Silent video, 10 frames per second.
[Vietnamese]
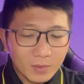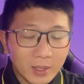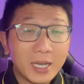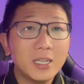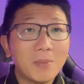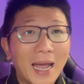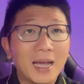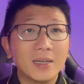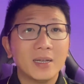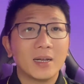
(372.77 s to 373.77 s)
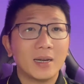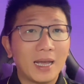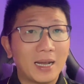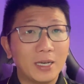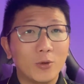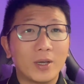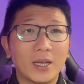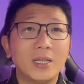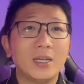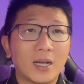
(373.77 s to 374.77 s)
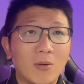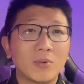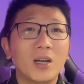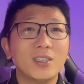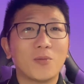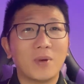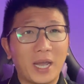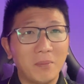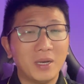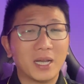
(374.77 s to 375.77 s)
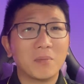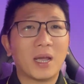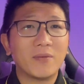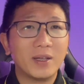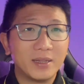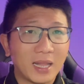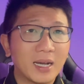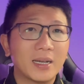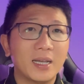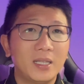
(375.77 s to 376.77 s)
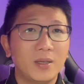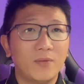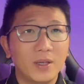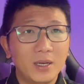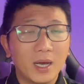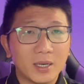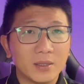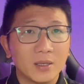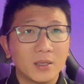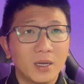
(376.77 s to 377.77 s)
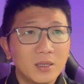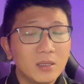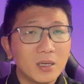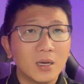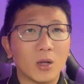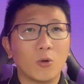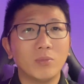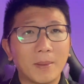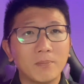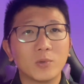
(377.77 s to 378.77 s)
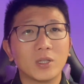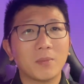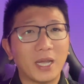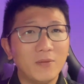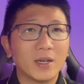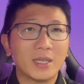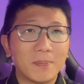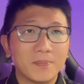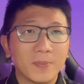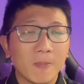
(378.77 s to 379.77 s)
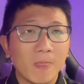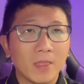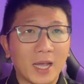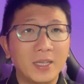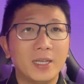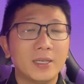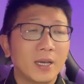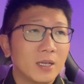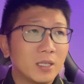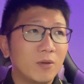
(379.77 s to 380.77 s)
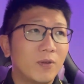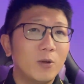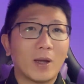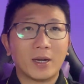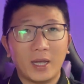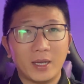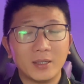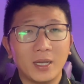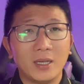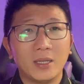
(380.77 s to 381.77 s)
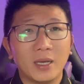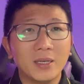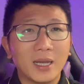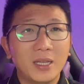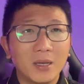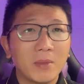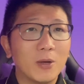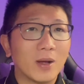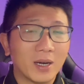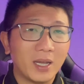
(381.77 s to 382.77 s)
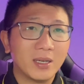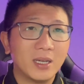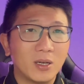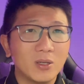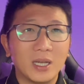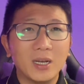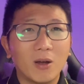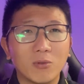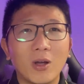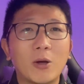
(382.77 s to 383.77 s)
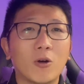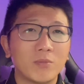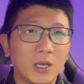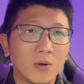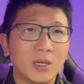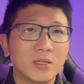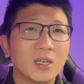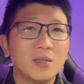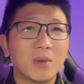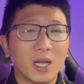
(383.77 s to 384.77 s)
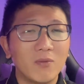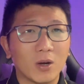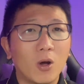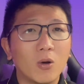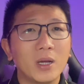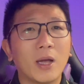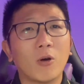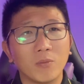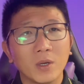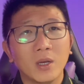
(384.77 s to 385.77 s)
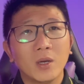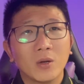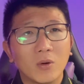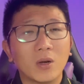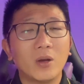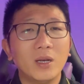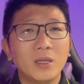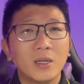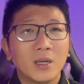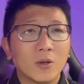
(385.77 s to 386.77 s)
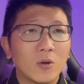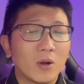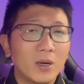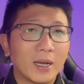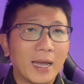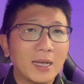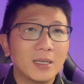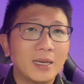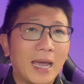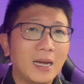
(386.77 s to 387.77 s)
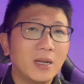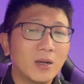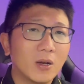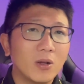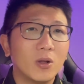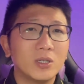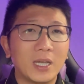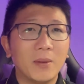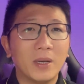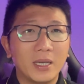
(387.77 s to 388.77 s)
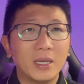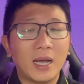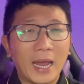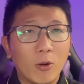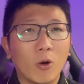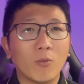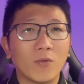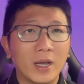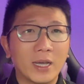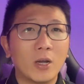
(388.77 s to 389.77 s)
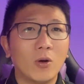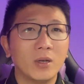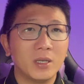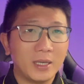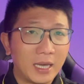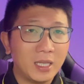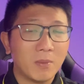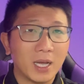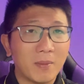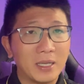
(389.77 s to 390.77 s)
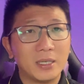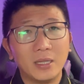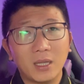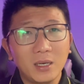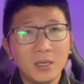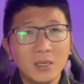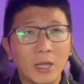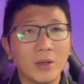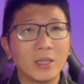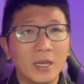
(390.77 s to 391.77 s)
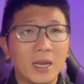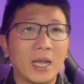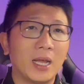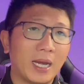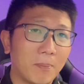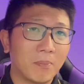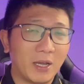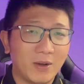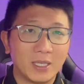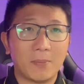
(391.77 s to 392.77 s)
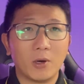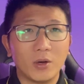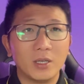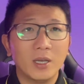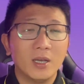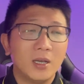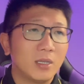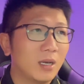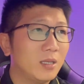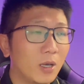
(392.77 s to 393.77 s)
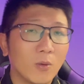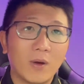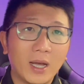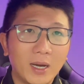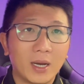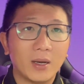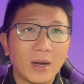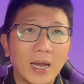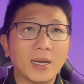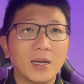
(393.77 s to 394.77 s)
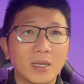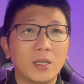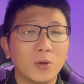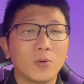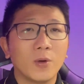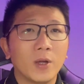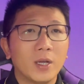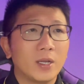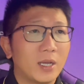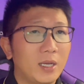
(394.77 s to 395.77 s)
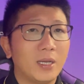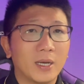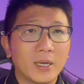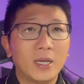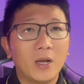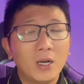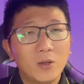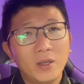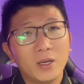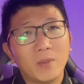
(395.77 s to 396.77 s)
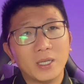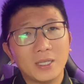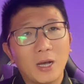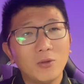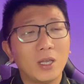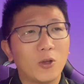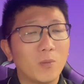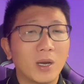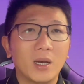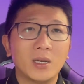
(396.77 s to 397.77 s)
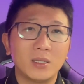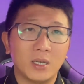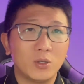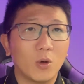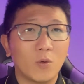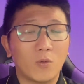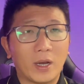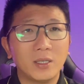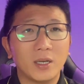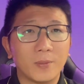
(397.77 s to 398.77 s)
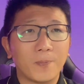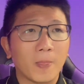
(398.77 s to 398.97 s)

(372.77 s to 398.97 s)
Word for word: cái thứ ba là điều kiện thi công nó trong hẻm là các bạn phải tăng cái chi phí lên ít nhất là cũng 5 cho tới 7 phần trăm tại vì chi phí hoàn thiện thì những cái thiết bị hoàn thiện thì nó sẽ không có hao hụt nhiều rồi nhưng mà cái phần thô nó hao hụt không nói không nói là cát với đá nó nó nó sẽ bị à, hao hụt về cái khối lượng như vậy nhưng mà các bạn chỉ tính theo cái tỷ lệ là 5 7 phần trăm thôi chứ nhiều quá là nó ra rất là nhiều thì à, khi đó nếu như mà 6 triệu mà lên dự trù khoảng chừng